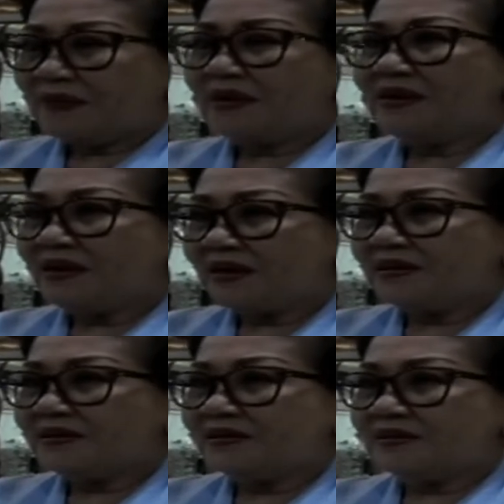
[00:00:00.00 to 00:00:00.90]
kami
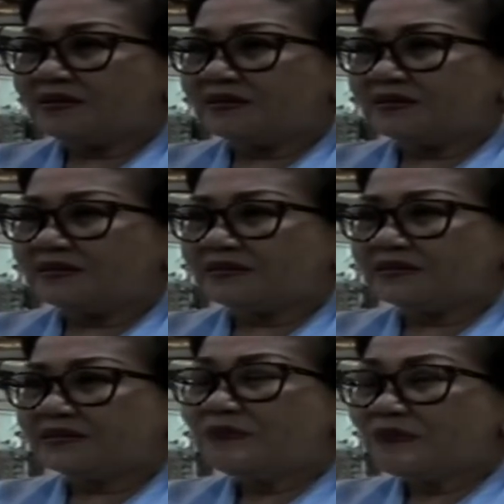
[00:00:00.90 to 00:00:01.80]
ingin uh,
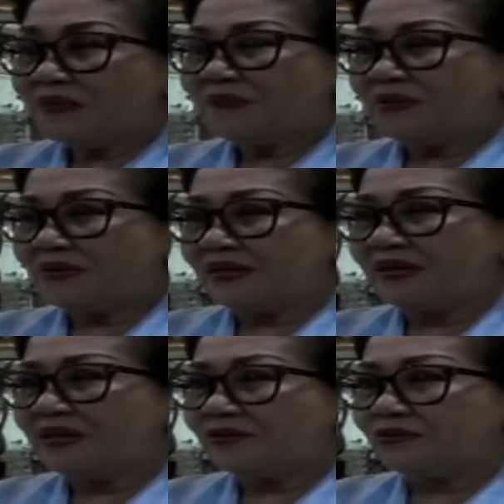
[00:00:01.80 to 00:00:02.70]
semua produk
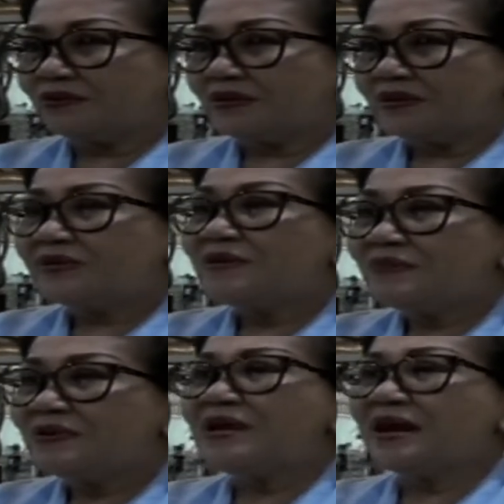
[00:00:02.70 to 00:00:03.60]
itu
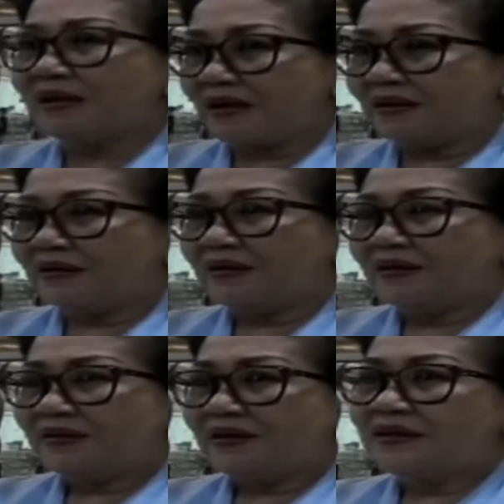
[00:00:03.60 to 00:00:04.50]
dimuliakan.
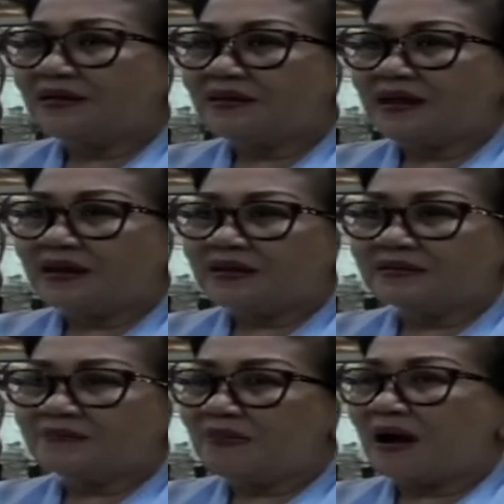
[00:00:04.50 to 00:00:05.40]
Jadi tidak
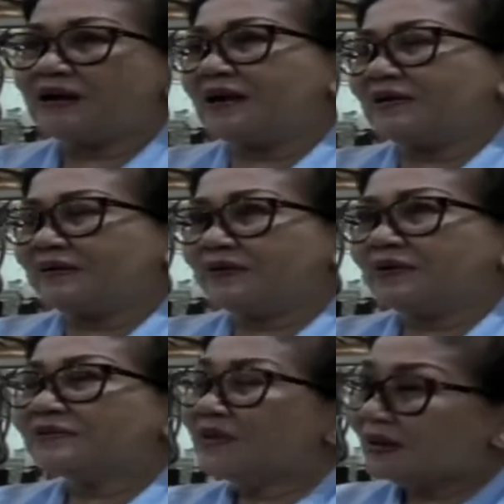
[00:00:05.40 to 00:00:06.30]
ada sembarang.
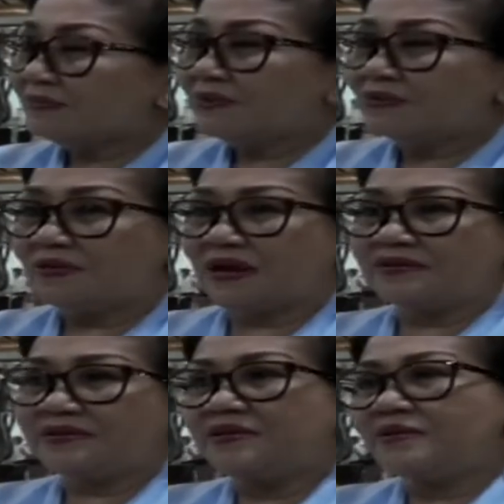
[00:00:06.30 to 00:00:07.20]
Cara
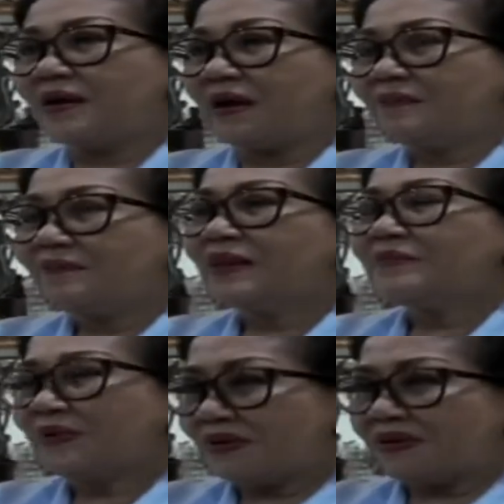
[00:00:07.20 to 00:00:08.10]
mengkurasi juga
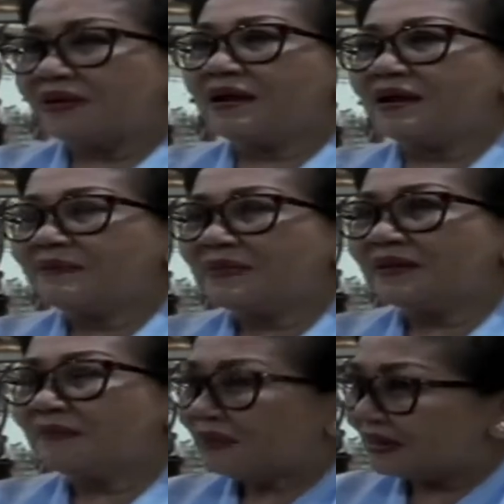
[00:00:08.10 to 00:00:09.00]
produk yang kami
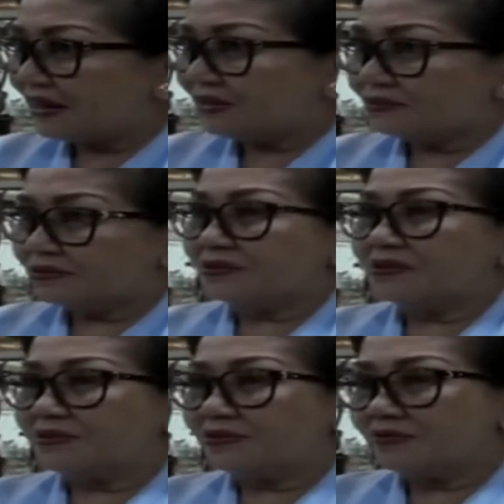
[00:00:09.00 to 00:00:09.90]
tampilkan untuk
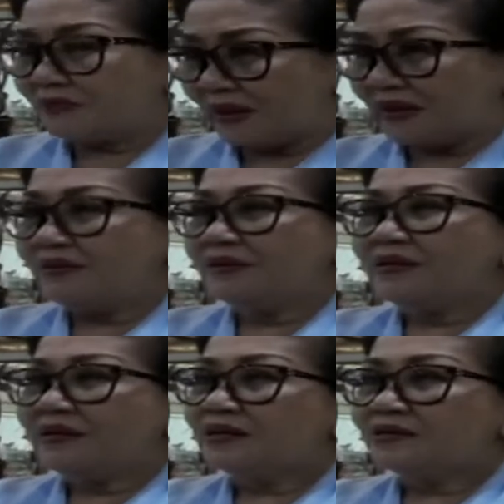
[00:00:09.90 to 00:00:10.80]
konsumen
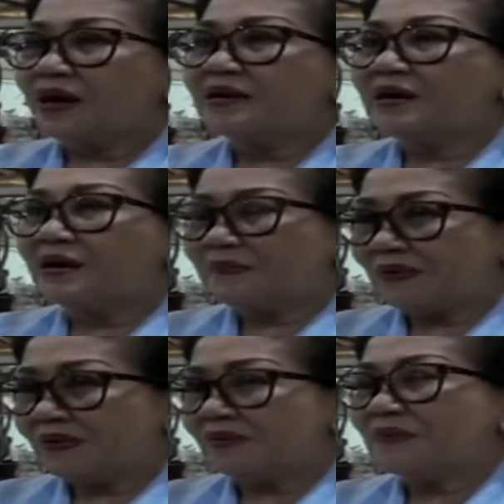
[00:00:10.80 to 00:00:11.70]
itu adalah
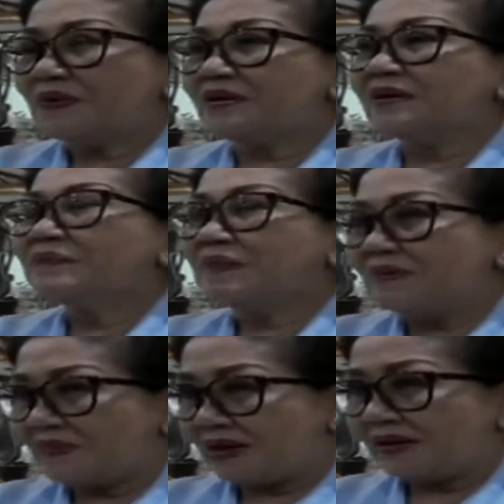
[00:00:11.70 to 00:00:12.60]
produk-produk
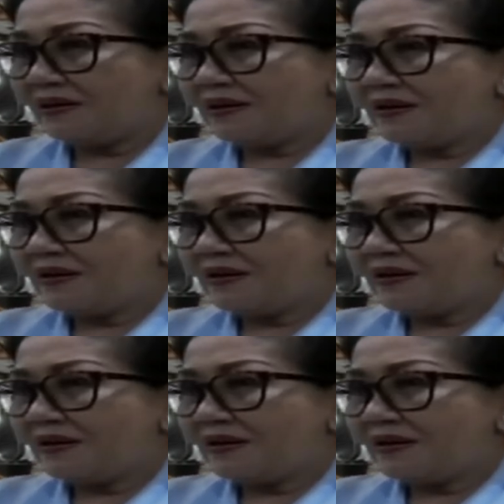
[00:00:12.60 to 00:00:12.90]
primer.